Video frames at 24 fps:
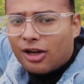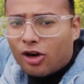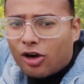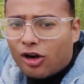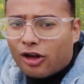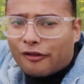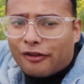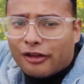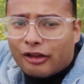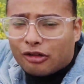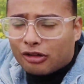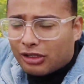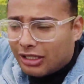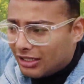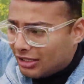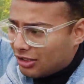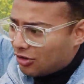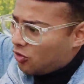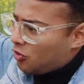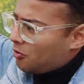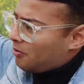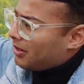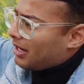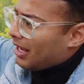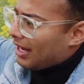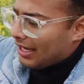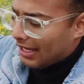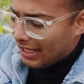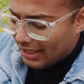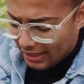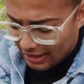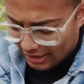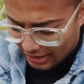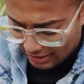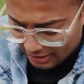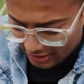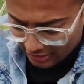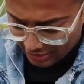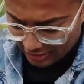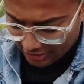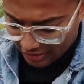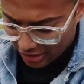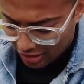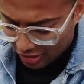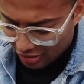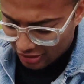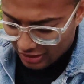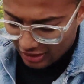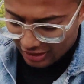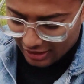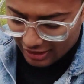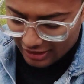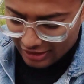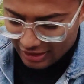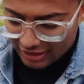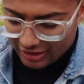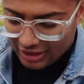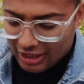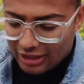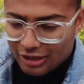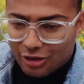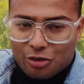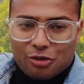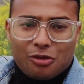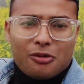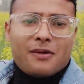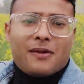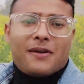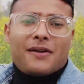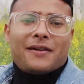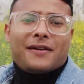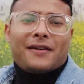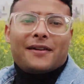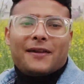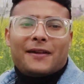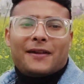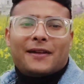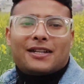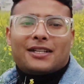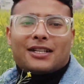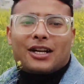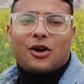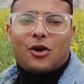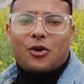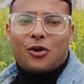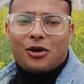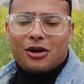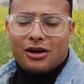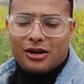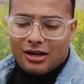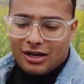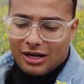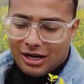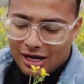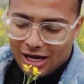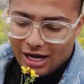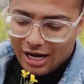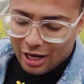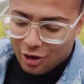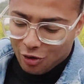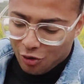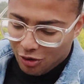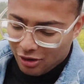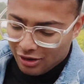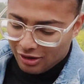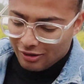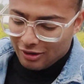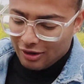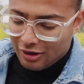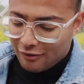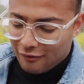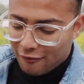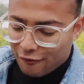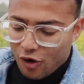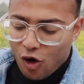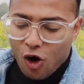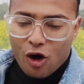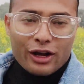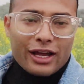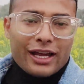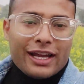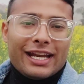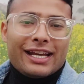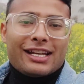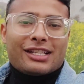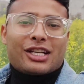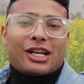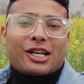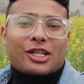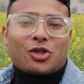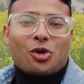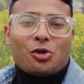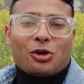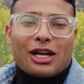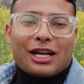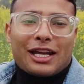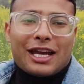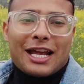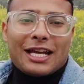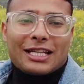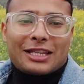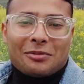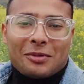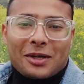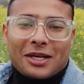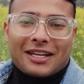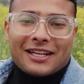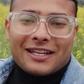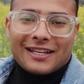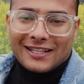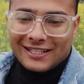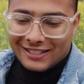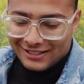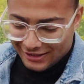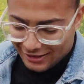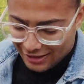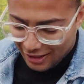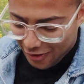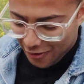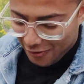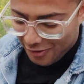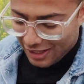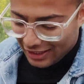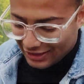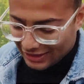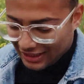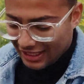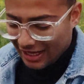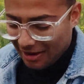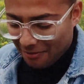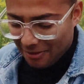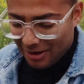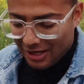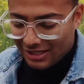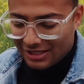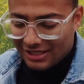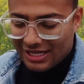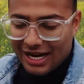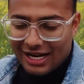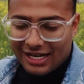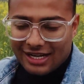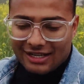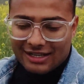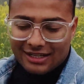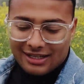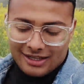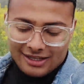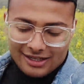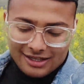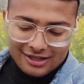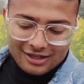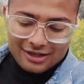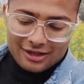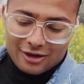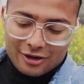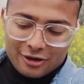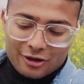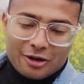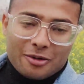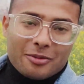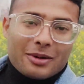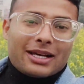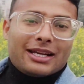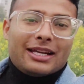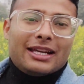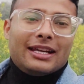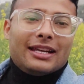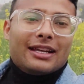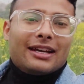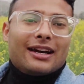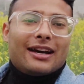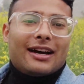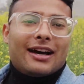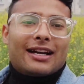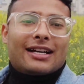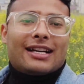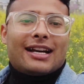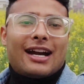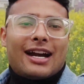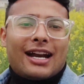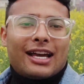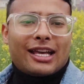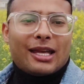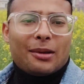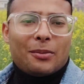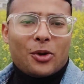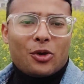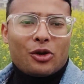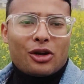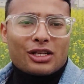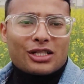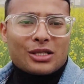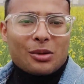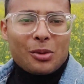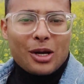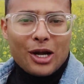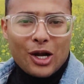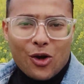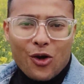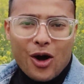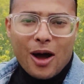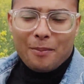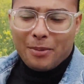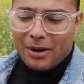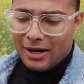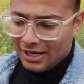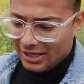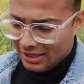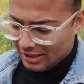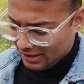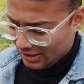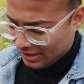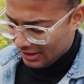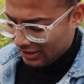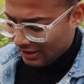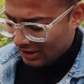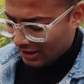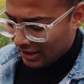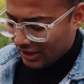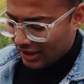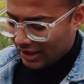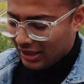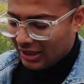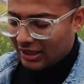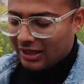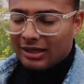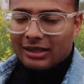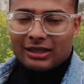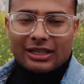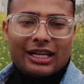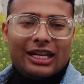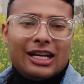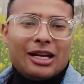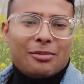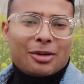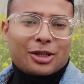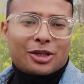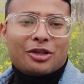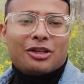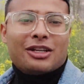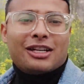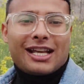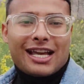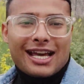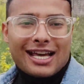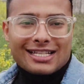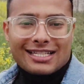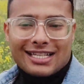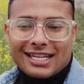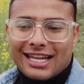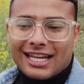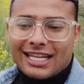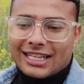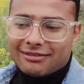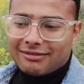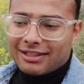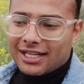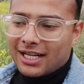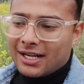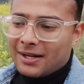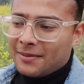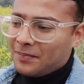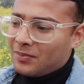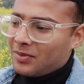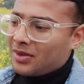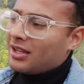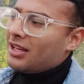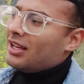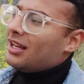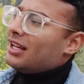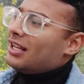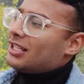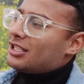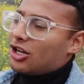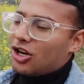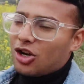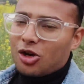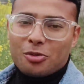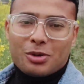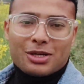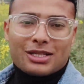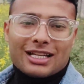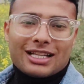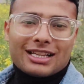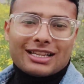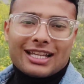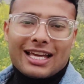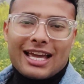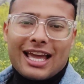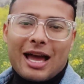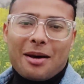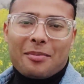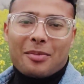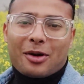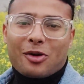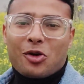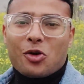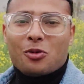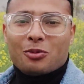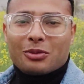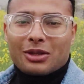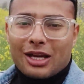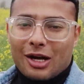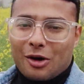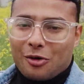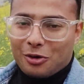और फिर उधर से घूम के आएंगे ठीक है चलो देखने चलते हैं जाओ चलो आओ ब्लॉगिंग इन सरसों के खेत में चलो करते हैं अपना स्टार्ट और भाई हरियाणा की ब्यूटी से मिल लो आप दिल्ली में तो नहीं है ऐसे खेत पर चलो अभी चलते हैं यहाँ पर घूमते